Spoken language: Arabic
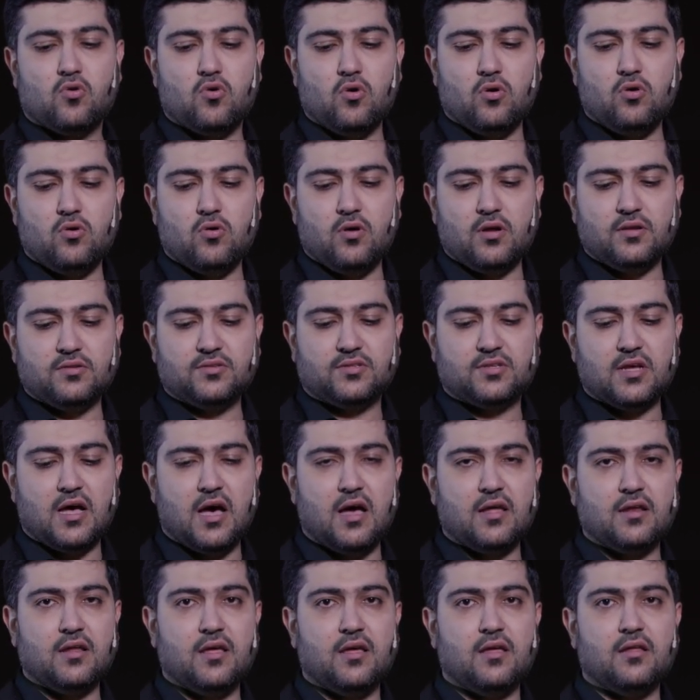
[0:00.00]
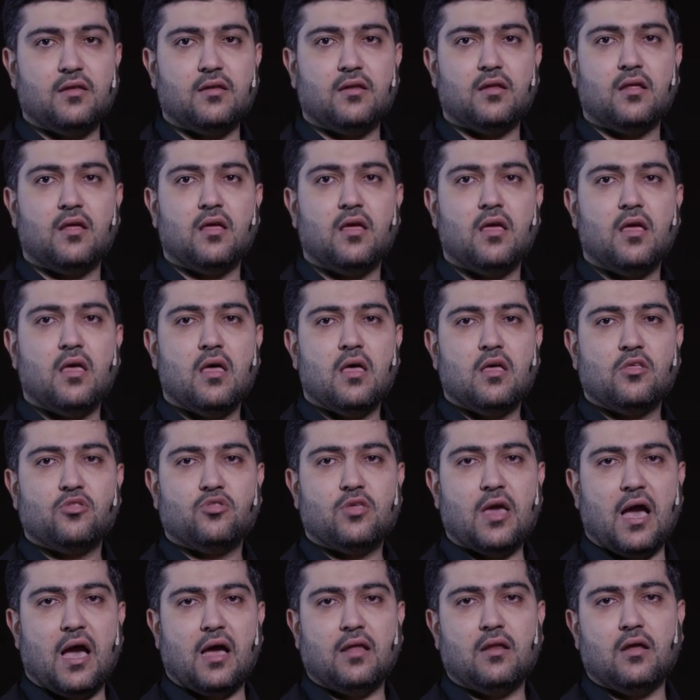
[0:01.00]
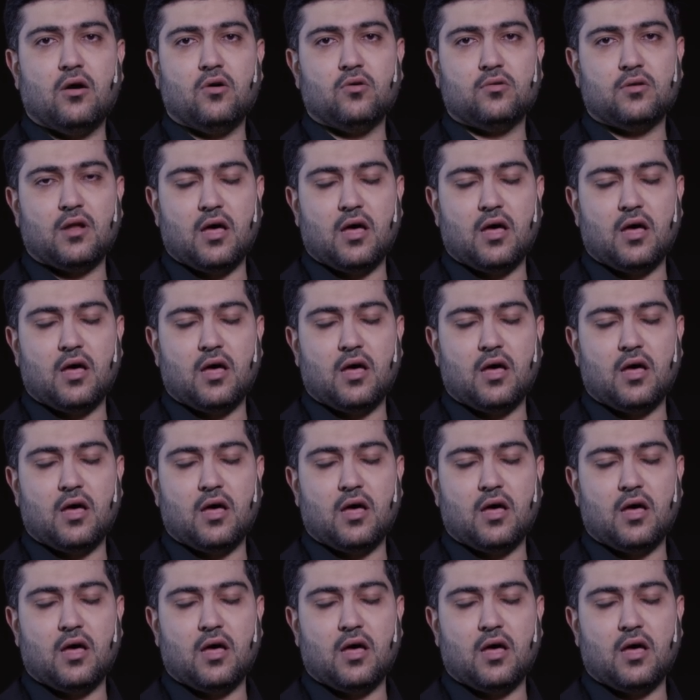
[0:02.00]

كل إنسان جعله